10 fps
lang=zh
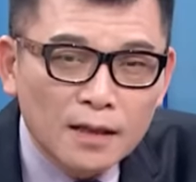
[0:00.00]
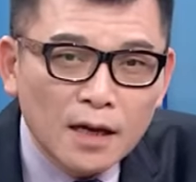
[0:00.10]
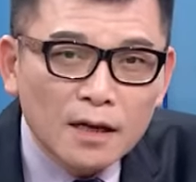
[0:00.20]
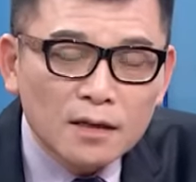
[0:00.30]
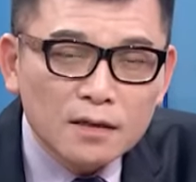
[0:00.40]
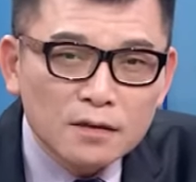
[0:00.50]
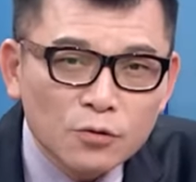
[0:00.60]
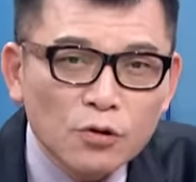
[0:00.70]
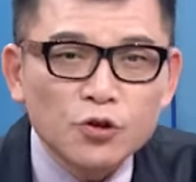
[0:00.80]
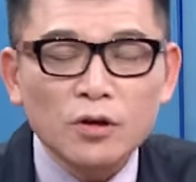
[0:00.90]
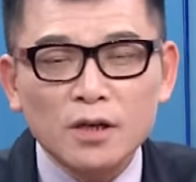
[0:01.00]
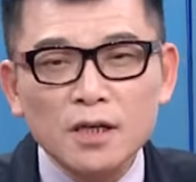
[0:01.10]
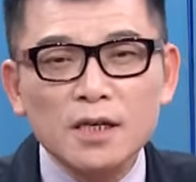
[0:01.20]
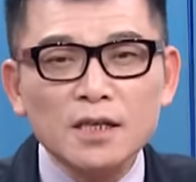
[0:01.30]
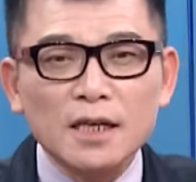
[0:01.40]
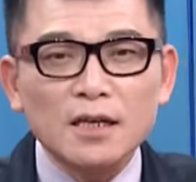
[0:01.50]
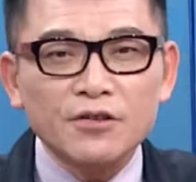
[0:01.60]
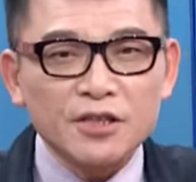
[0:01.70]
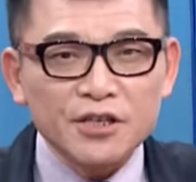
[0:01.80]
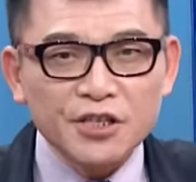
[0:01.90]
那如果说可以影响到
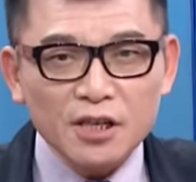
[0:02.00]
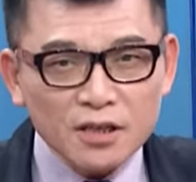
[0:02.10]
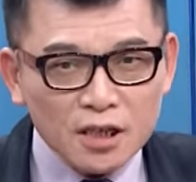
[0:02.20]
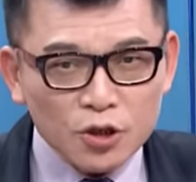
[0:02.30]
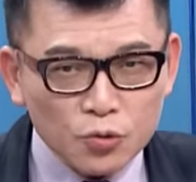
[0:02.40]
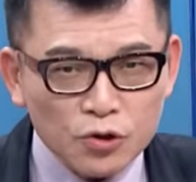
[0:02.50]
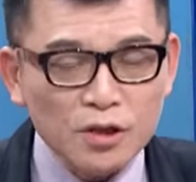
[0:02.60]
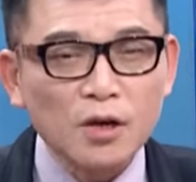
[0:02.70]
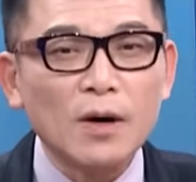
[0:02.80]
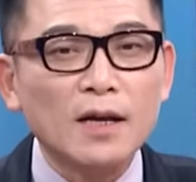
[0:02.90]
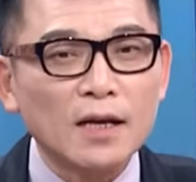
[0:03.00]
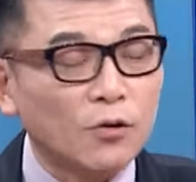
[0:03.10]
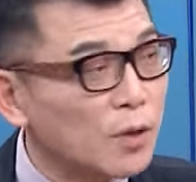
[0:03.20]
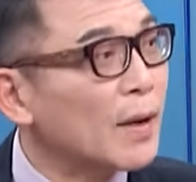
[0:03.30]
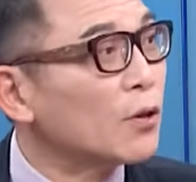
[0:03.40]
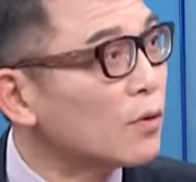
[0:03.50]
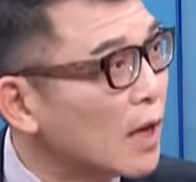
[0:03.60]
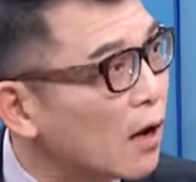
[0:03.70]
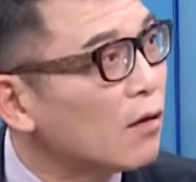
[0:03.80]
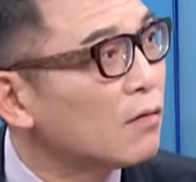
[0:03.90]
整个生技族群的话，那有一百多
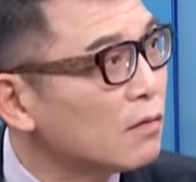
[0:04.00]
档哦。